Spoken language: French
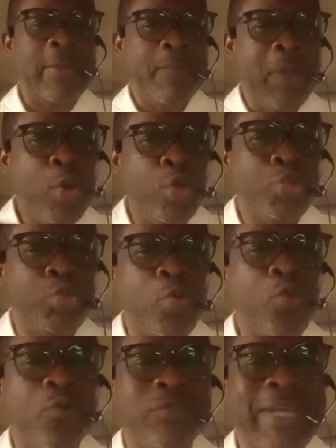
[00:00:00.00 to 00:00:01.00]
Mais le
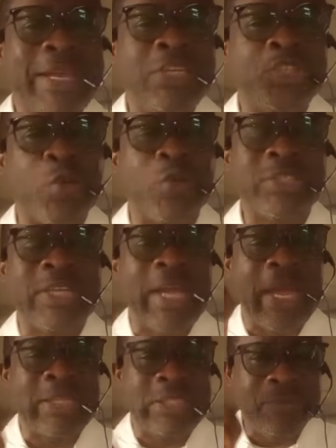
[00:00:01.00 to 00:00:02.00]
jour où vous allez changer
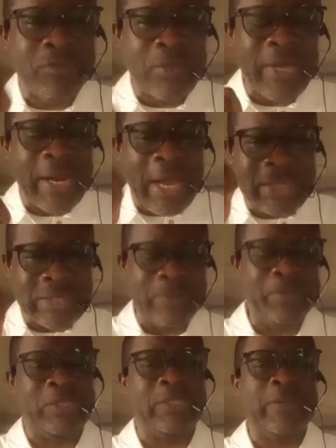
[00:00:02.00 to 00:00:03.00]
un divisionnaire à
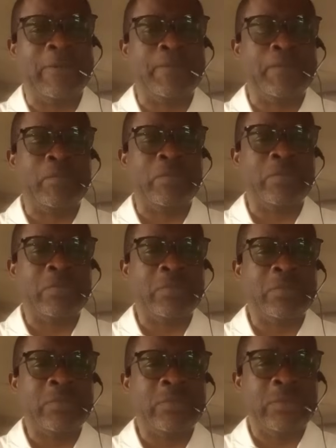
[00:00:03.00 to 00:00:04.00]
Sibiti,
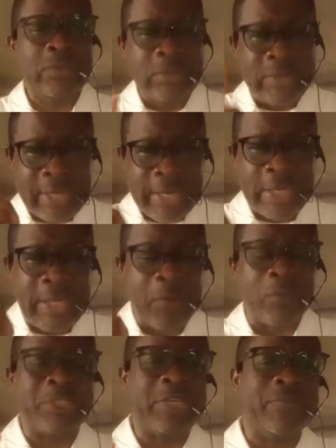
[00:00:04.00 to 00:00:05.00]
secrétaire
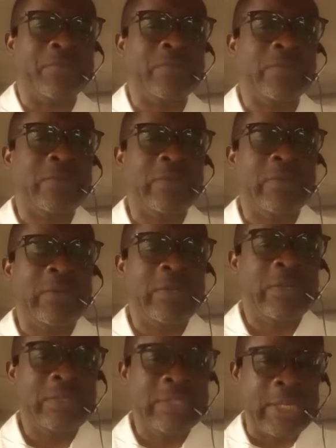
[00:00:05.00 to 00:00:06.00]
en chef,
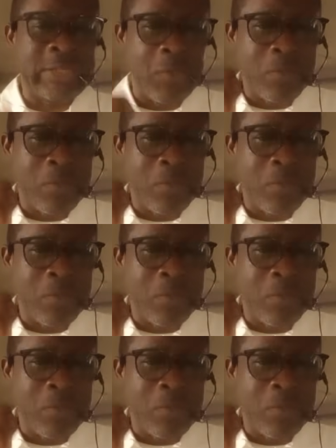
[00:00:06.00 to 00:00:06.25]
c'est à ce